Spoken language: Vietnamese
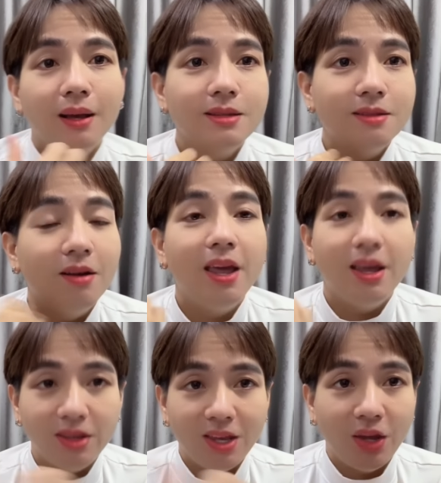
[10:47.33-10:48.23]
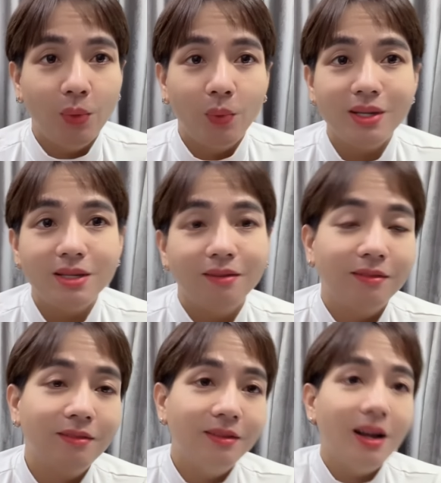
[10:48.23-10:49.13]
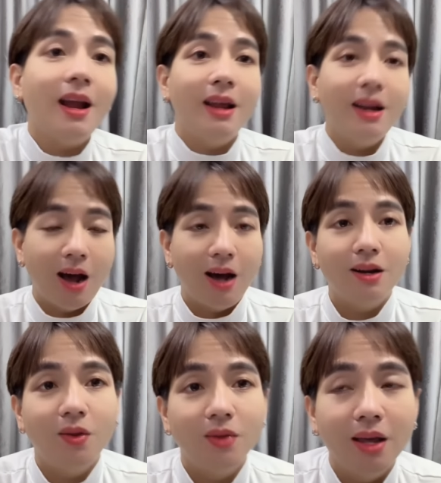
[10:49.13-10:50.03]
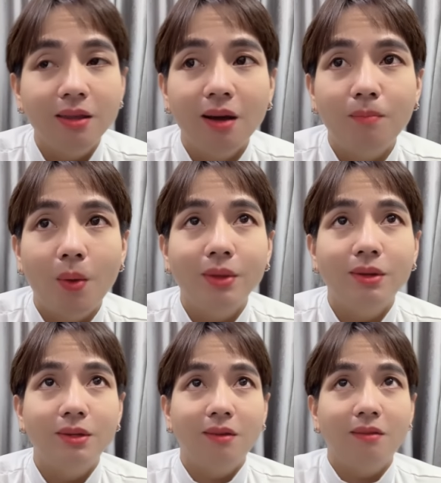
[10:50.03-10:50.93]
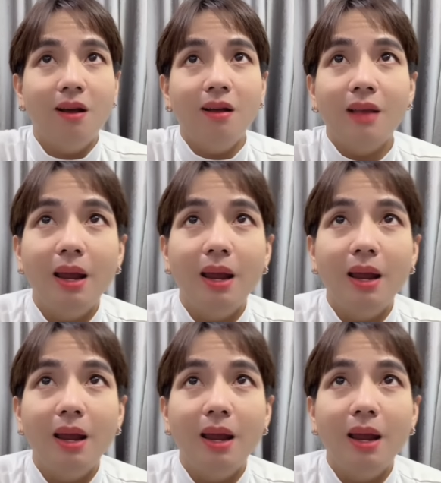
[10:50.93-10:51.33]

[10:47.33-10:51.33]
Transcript: cái sự hiền dịu cái sự thế này thế nọ đồ để cho mọi người đừng có